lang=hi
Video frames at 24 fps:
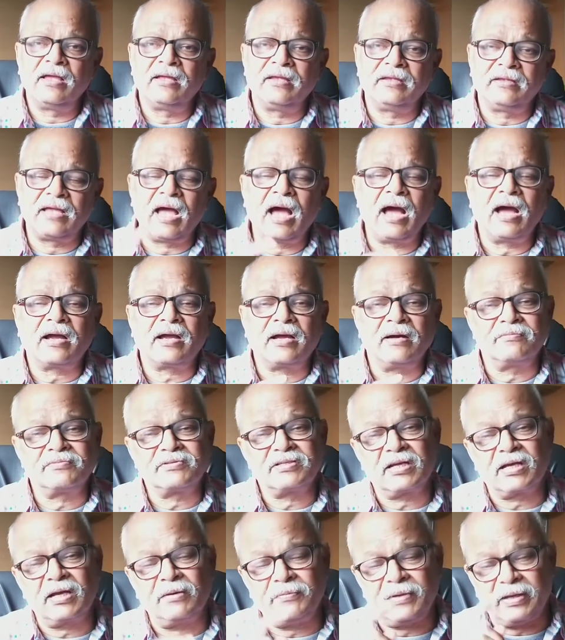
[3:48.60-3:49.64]
या कम
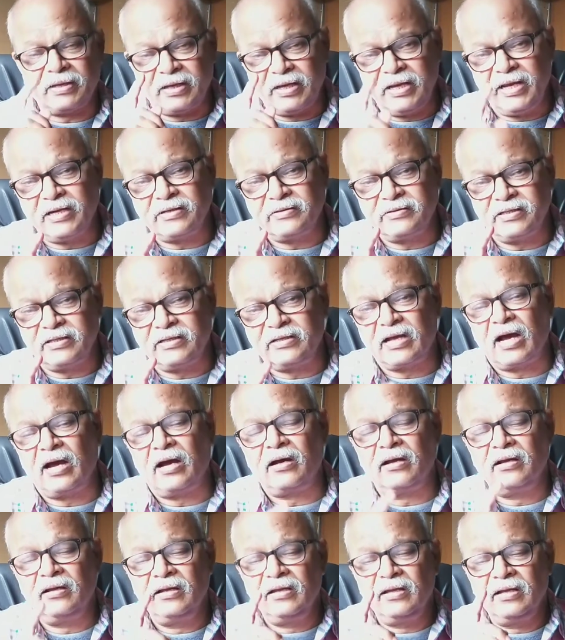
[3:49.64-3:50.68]
से कम एक
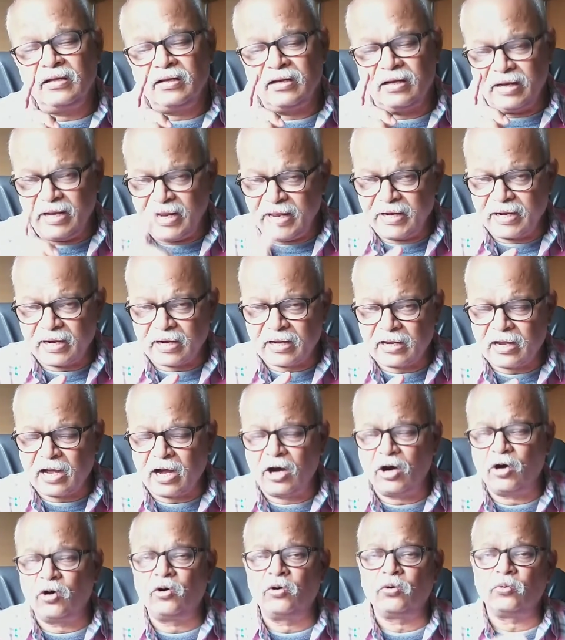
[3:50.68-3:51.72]
टीका ले
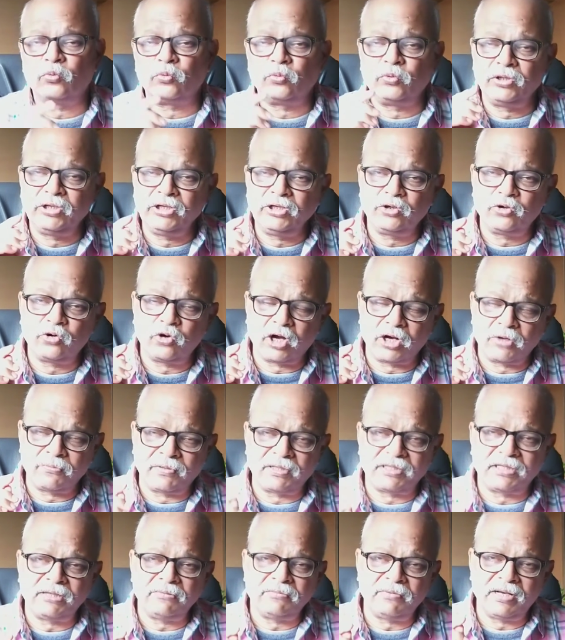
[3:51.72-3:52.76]
रखा हो उन्हीं को
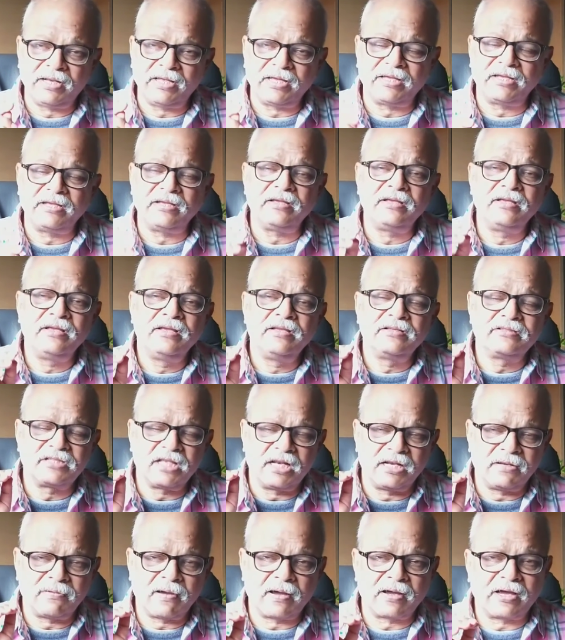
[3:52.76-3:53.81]
अनुमति मिलेगी
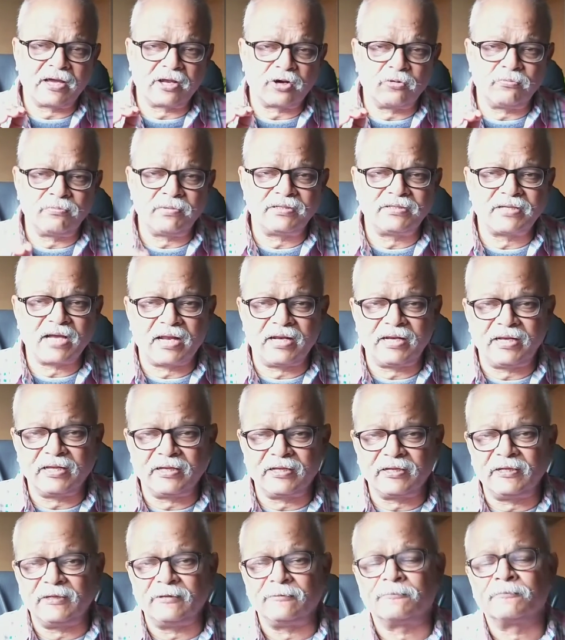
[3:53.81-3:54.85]
सिनेमाघरों में जाने
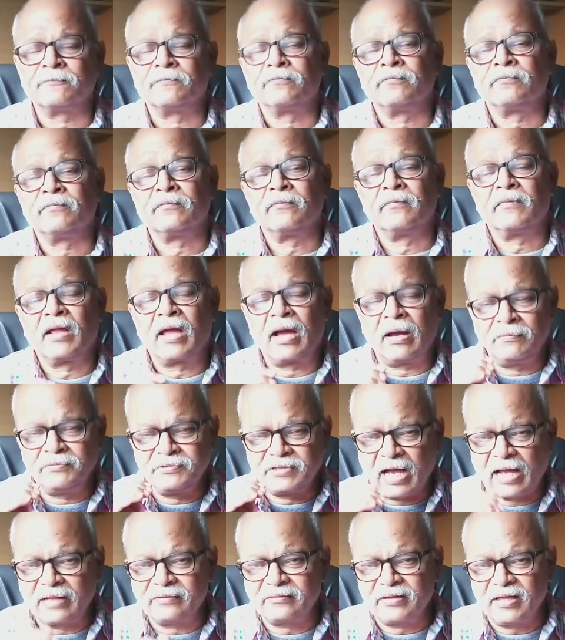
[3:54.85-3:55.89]
की हम
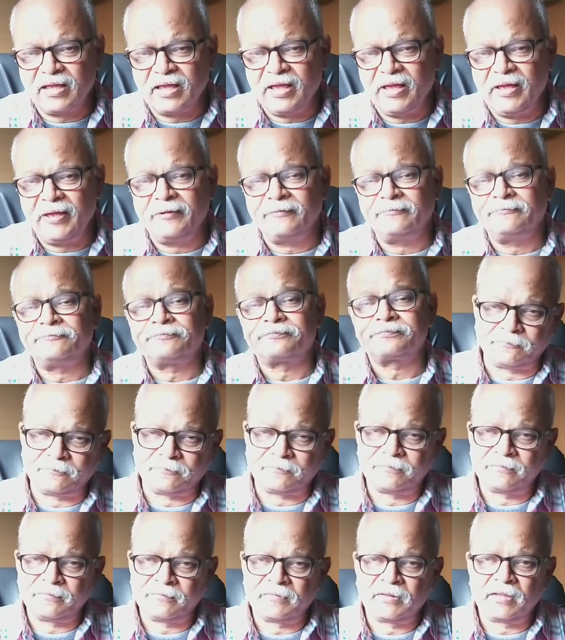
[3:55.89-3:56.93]
जानते हैं
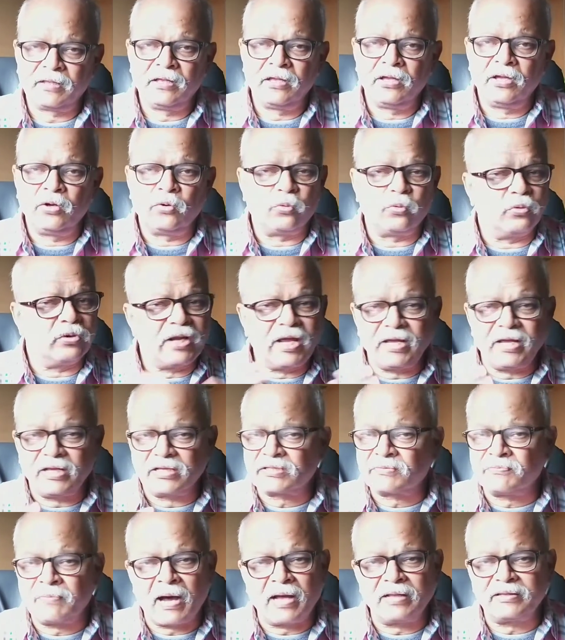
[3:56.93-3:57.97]
उन्हें
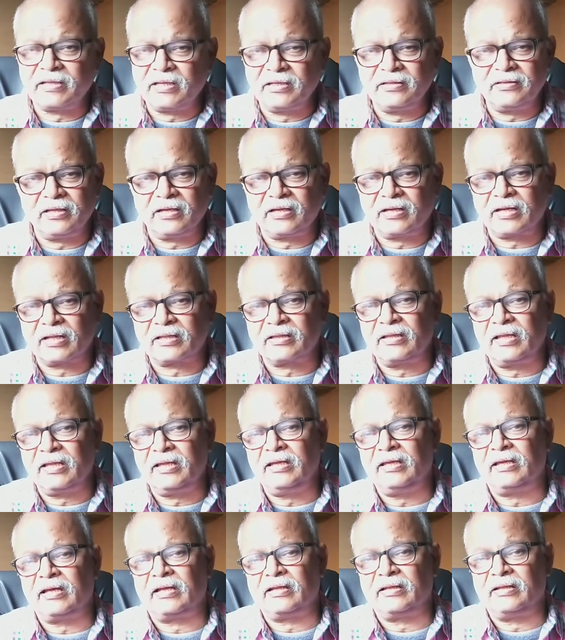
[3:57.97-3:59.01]
इस बात की दिक्कत
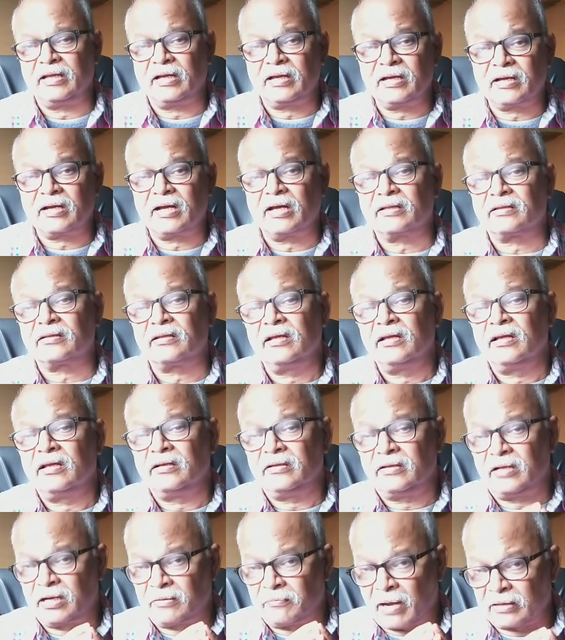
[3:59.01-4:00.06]
नहीं है दिक्कत
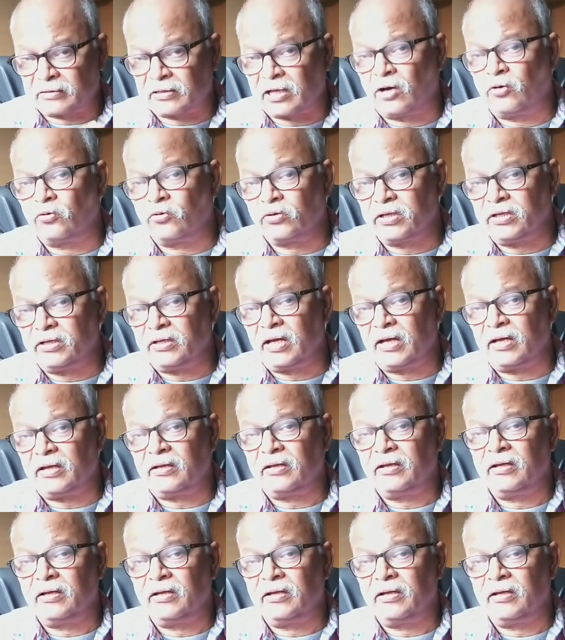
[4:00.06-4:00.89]
निर्माताओं की है